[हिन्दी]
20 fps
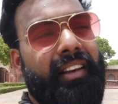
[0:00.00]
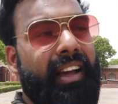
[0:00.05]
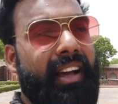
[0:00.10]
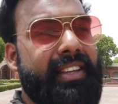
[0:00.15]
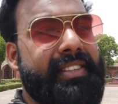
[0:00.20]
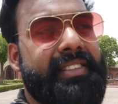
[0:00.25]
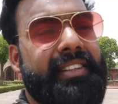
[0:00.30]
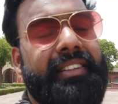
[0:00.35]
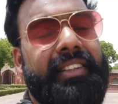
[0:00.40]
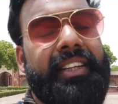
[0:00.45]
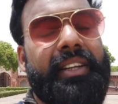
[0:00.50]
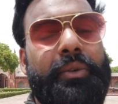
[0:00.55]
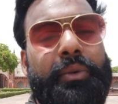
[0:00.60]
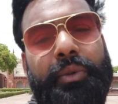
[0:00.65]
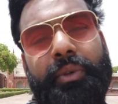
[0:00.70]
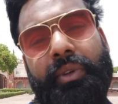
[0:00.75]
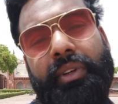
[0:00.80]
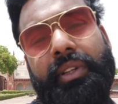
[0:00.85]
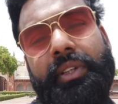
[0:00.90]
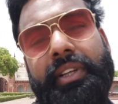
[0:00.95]
लास्ट दिन
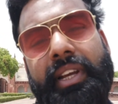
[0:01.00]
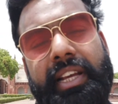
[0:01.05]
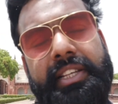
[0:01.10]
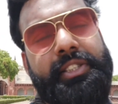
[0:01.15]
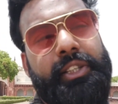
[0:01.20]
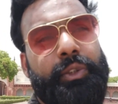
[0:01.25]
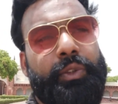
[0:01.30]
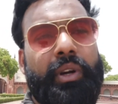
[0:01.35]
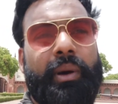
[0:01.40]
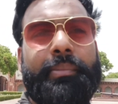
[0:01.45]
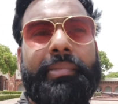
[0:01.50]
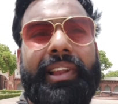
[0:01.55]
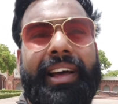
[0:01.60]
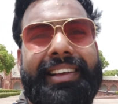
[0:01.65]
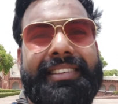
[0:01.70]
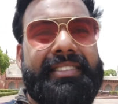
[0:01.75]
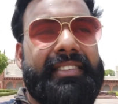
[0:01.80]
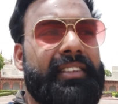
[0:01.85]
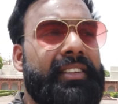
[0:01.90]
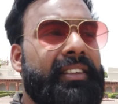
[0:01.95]
उन्होंने कह सकते हो आप
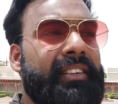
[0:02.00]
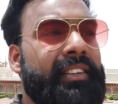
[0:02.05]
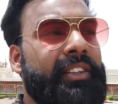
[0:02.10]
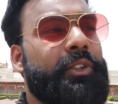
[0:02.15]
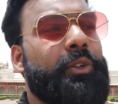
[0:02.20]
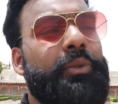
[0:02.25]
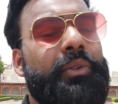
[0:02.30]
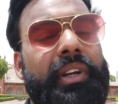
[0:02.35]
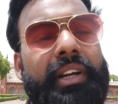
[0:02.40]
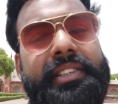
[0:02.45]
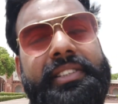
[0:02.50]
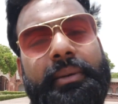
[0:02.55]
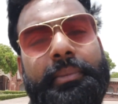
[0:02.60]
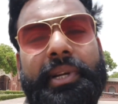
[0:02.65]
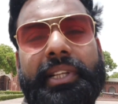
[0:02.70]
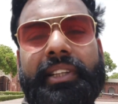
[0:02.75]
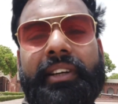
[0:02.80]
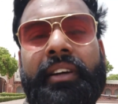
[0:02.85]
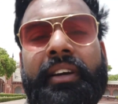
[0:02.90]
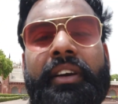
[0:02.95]
लास्ट जो उनका
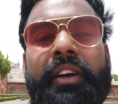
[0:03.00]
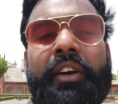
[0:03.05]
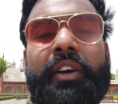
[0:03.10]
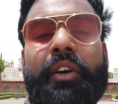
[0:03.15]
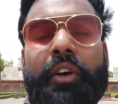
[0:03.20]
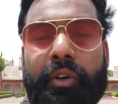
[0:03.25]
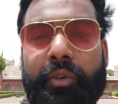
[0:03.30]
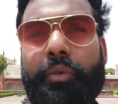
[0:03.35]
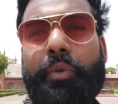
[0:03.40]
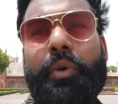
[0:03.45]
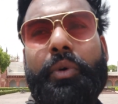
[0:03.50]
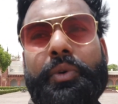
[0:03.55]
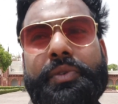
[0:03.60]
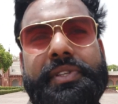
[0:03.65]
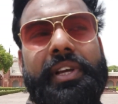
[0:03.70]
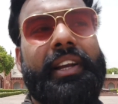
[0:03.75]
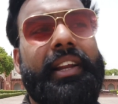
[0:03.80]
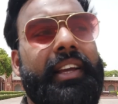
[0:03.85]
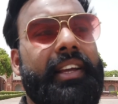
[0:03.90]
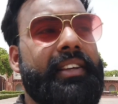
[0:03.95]
समय था वो
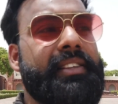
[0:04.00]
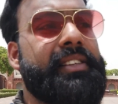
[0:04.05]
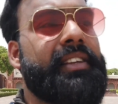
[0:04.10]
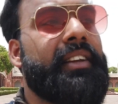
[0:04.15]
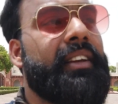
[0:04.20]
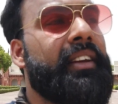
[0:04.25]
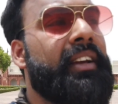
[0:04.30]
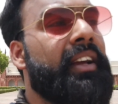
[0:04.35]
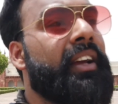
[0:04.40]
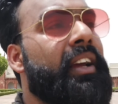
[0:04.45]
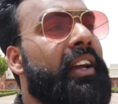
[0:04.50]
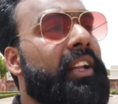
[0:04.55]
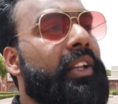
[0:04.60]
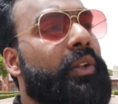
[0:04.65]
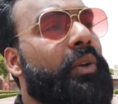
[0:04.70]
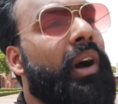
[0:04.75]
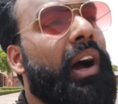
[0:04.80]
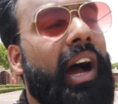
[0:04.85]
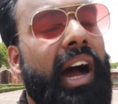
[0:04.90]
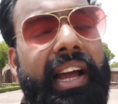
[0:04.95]
गुजारा यहाँ से
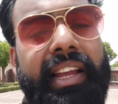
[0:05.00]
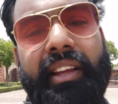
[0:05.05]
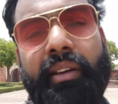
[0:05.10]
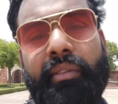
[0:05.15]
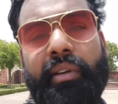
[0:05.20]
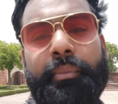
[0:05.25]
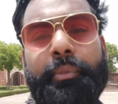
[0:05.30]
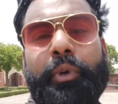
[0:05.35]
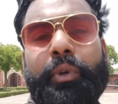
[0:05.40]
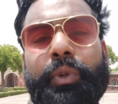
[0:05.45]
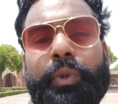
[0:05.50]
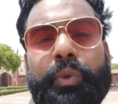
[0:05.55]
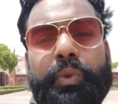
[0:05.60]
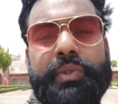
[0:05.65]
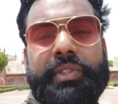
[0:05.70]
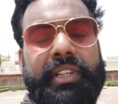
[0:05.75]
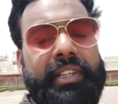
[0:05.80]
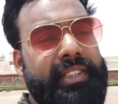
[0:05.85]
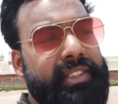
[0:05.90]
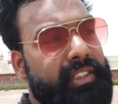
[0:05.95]
तो आइए हम आपको
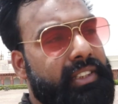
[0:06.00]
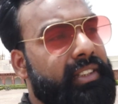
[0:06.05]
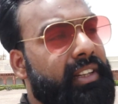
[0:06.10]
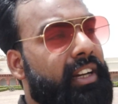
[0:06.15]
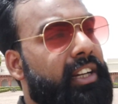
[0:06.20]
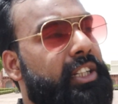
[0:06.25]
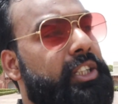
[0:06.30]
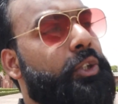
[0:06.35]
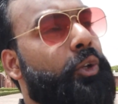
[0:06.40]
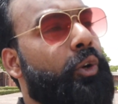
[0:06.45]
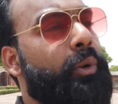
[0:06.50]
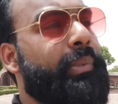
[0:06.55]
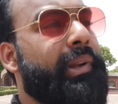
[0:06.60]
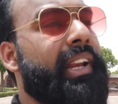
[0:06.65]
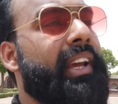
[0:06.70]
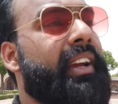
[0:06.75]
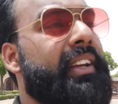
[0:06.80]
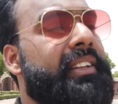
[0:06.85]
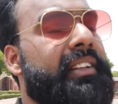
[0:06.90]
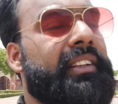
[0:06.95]
दूसरी छोर पे
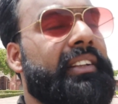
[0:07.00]
लेके